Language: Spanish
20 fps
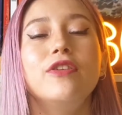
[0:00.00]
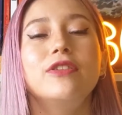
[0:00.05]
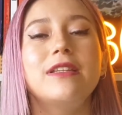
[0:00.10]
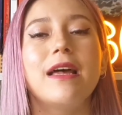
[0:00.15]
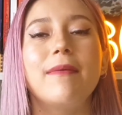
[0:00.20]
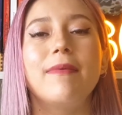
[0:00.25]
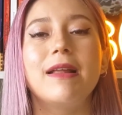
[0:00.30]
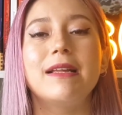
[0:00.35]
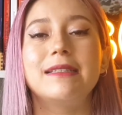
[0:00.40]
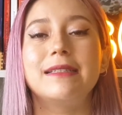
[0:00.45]
nos
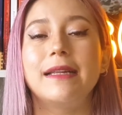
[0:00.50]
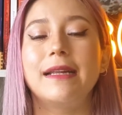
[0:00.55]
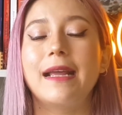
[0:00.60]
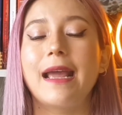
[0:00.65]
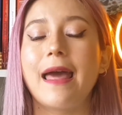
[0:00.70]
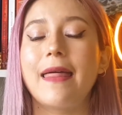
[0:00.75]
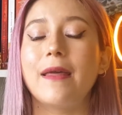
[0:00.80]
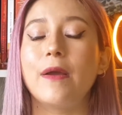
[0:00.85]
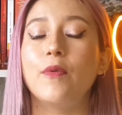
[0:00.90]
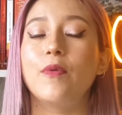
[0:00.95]
habla
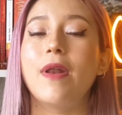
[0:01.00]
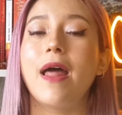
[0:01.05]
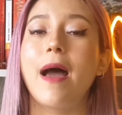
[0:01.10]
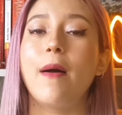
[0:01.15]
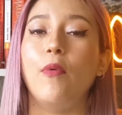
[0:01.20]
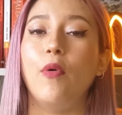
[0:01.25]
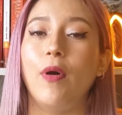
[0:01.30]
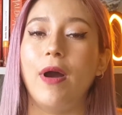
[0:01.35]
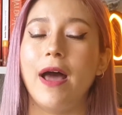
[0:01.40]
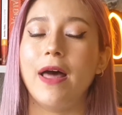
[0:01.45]
acerca de un
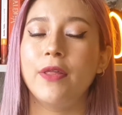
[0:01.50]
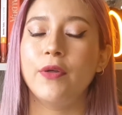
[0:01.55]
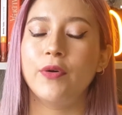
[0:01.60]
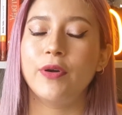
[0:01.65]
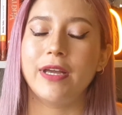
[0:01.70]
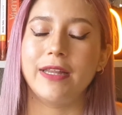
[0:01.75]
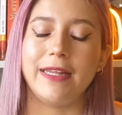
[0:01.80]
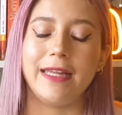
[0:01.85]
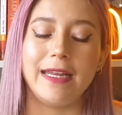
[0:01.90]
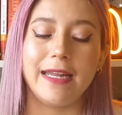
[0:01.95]

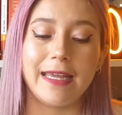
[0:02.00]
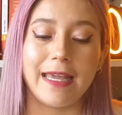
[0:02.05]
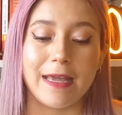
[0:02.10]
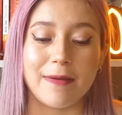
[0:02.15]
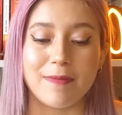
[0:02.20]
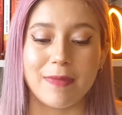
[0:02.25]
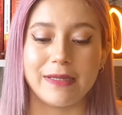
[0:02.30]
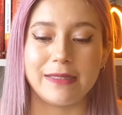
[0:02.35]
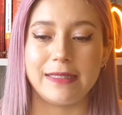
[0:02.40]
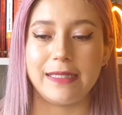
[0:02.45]
abogado que tiene que
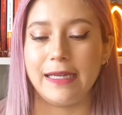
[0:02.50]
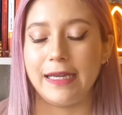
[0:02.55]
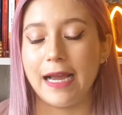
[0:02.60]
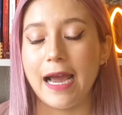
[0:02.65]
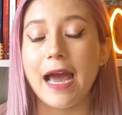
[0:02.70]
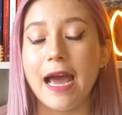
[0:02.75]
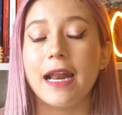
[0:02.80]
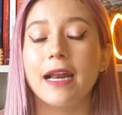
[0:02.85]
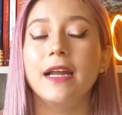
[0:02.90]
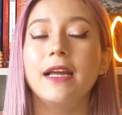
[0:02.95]

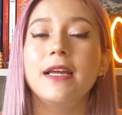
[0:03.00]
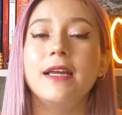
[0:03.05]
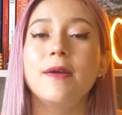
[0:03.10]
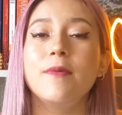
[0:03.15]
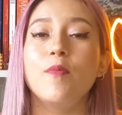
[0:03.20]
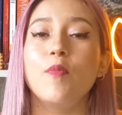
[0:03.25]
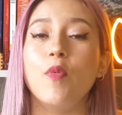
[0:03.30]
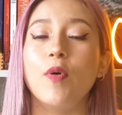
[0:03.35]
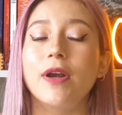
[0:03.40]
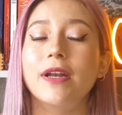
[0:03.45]
investigar
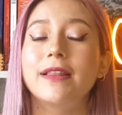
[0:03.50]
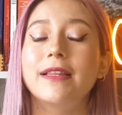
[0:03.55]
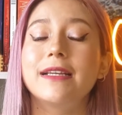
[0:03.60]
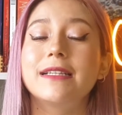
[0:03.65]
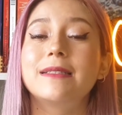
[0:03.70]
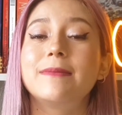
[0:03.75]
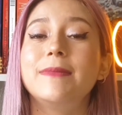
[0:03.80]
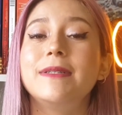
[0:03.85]
muertes